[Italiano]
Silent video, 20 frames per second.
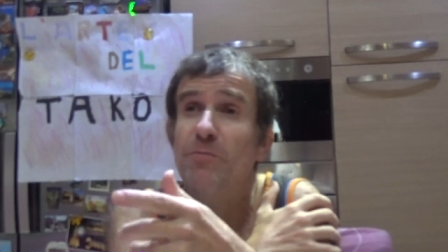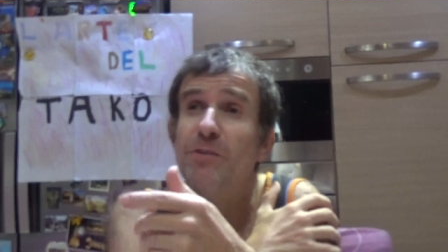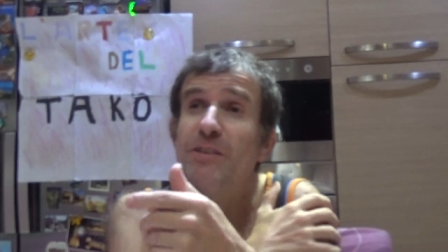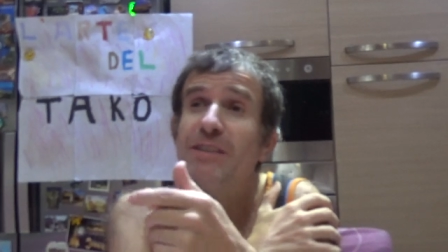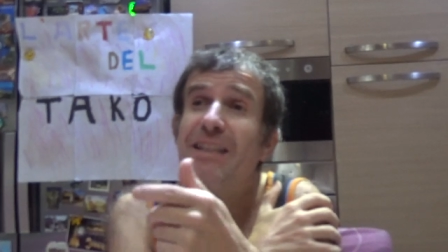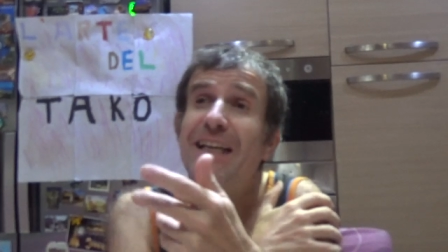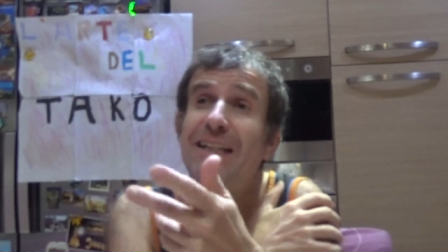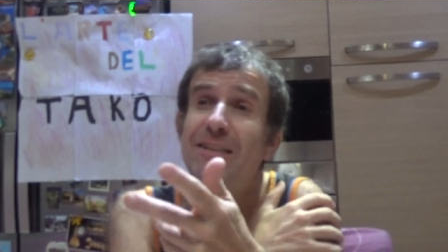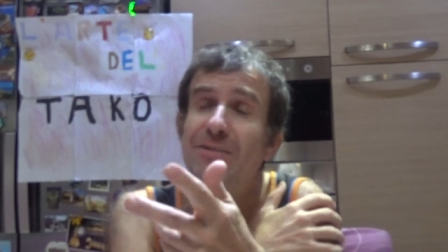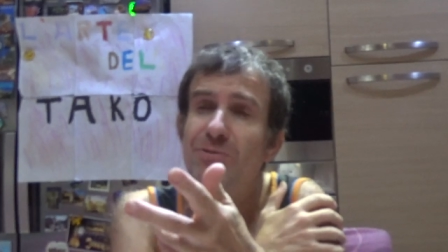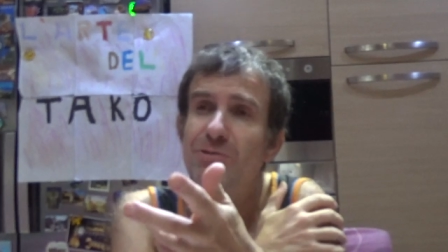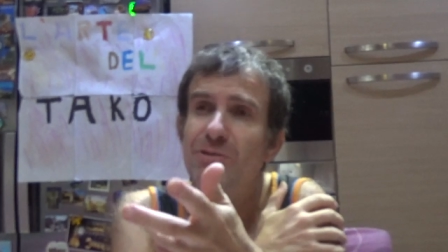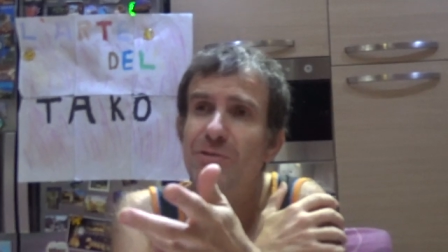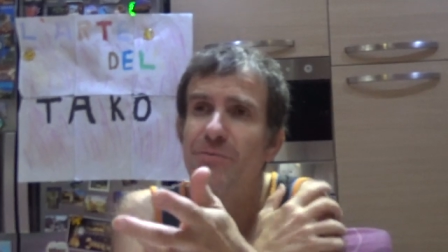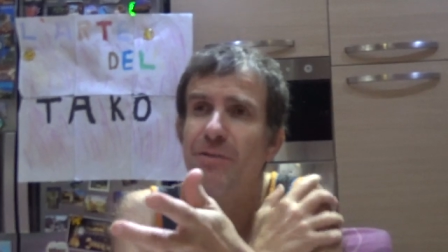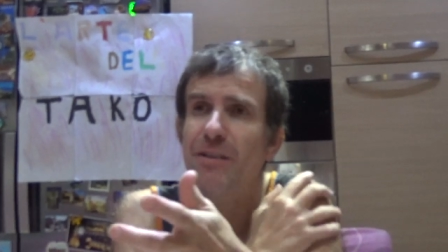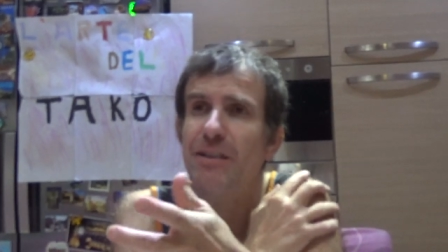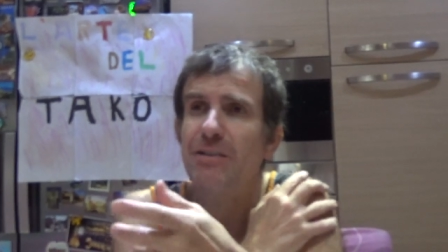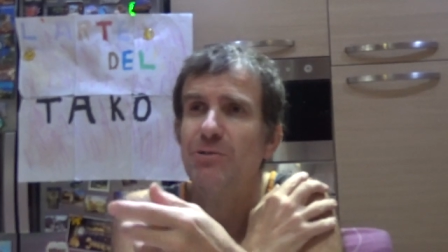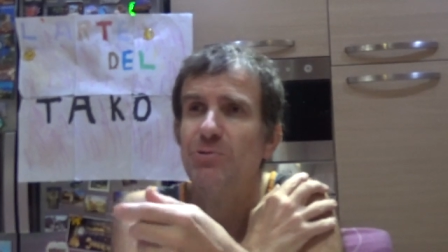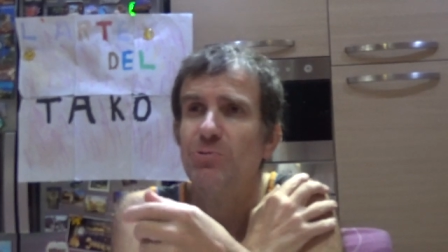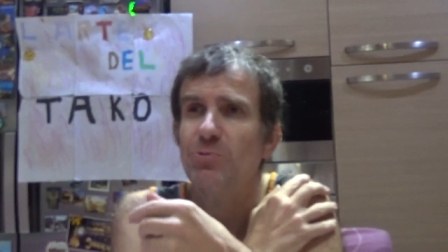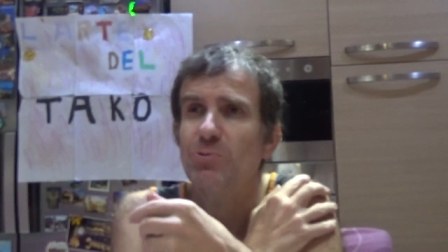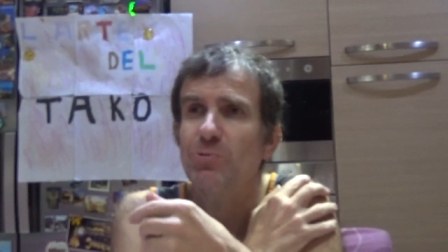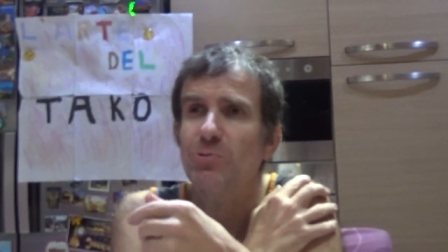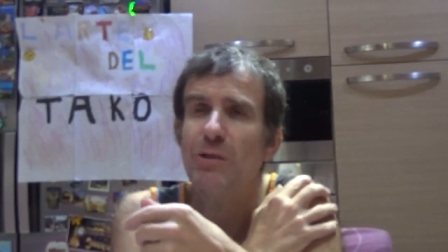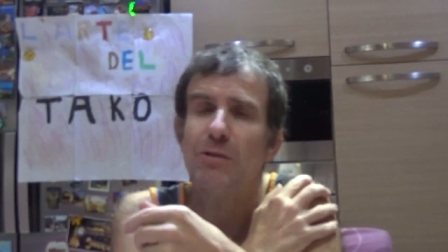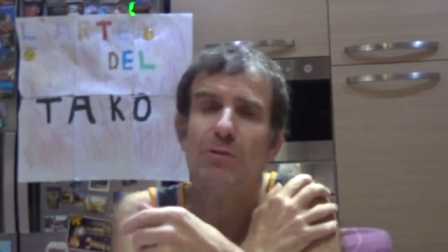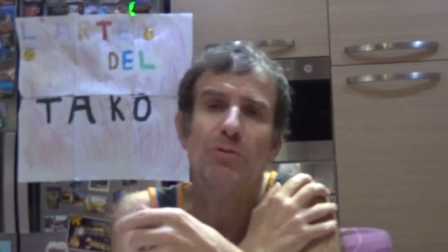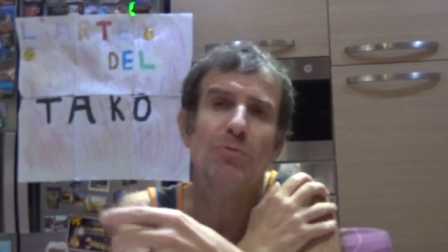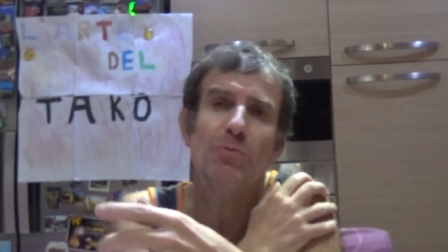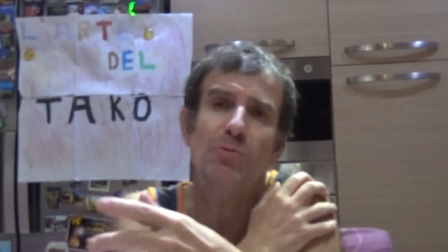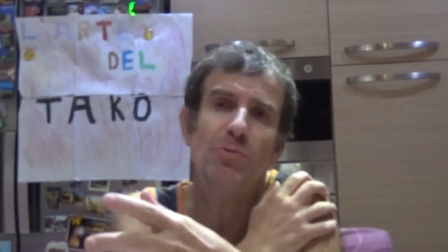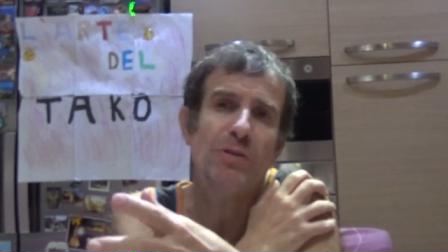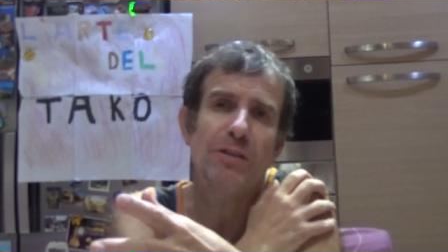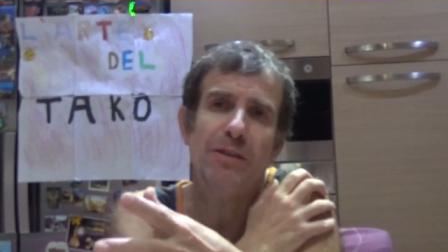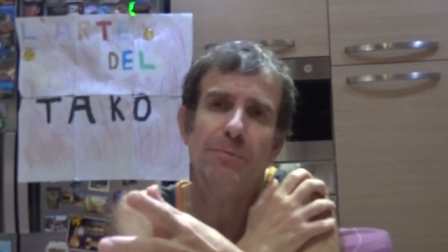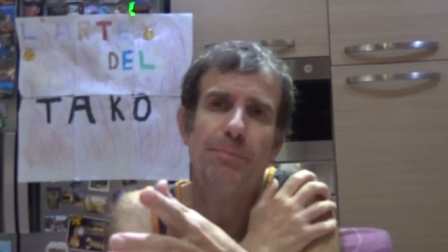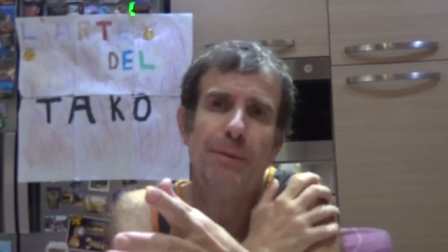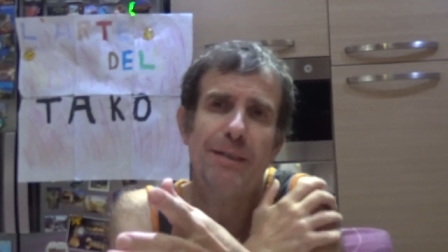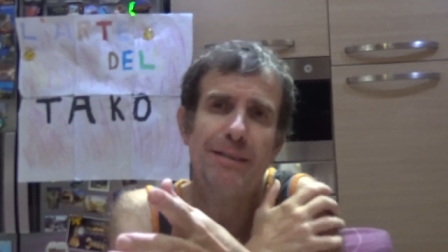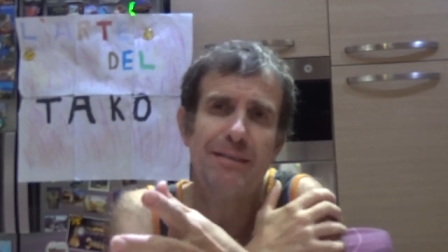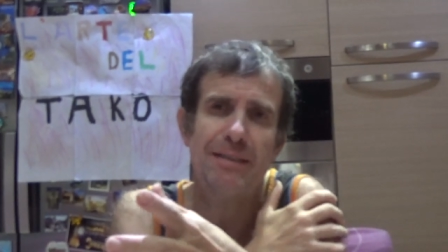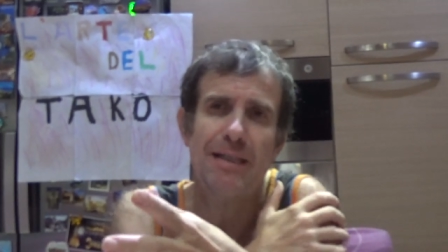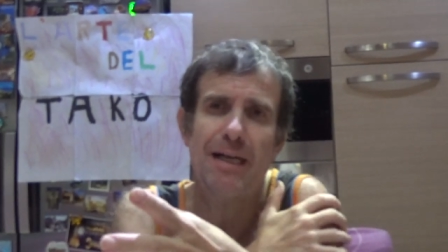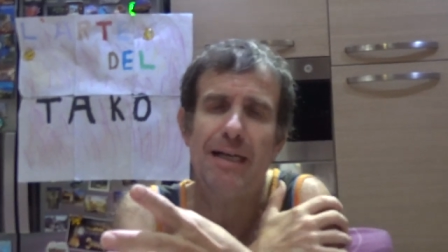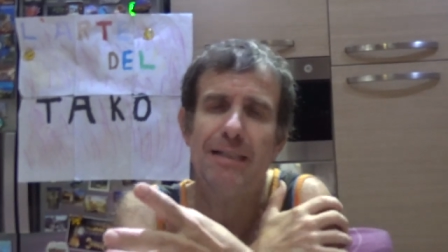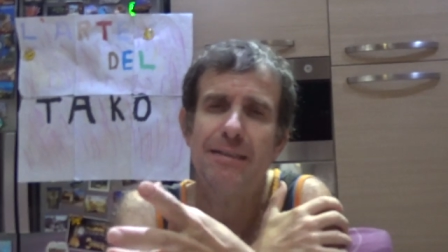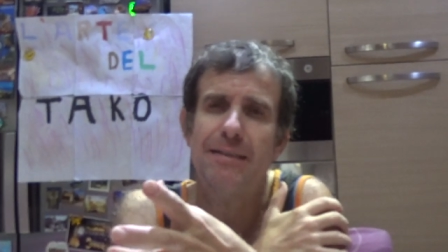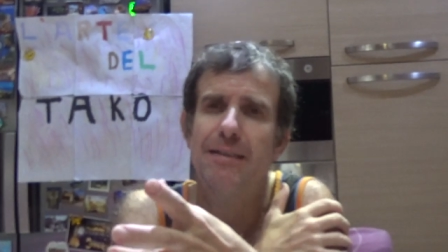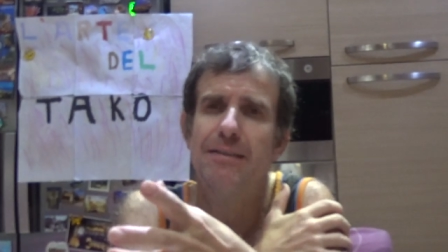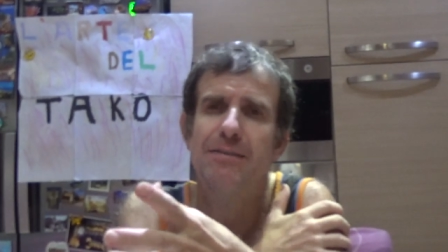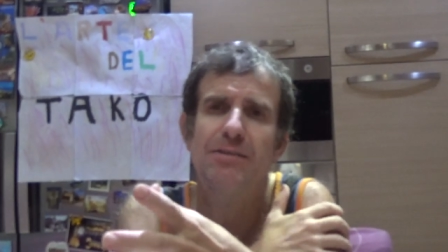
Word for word: finendo di fare la surruga, comunque è passata,